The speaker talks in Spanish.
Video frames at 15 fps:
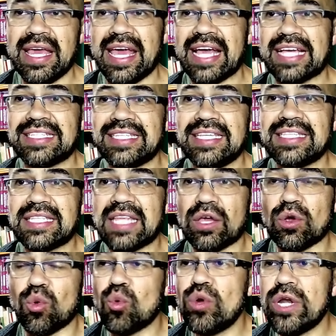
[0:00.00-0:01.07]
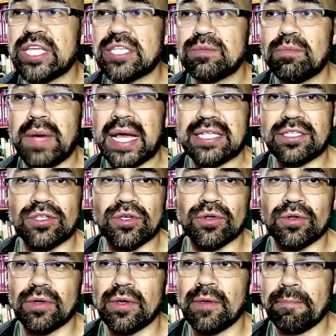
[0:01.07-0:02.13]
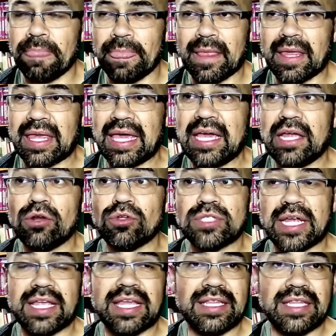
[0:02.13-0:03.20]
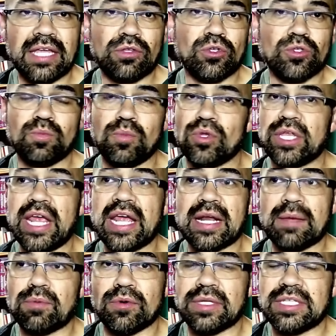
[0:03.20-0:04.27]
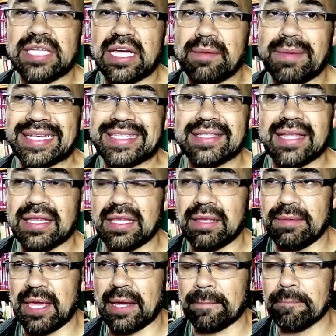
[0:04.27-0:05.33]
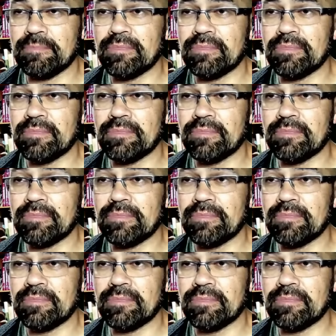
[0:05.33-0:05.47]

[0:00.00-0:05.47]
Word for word: existe un espacio que los arquitectos podrían aprovechar bastante bien.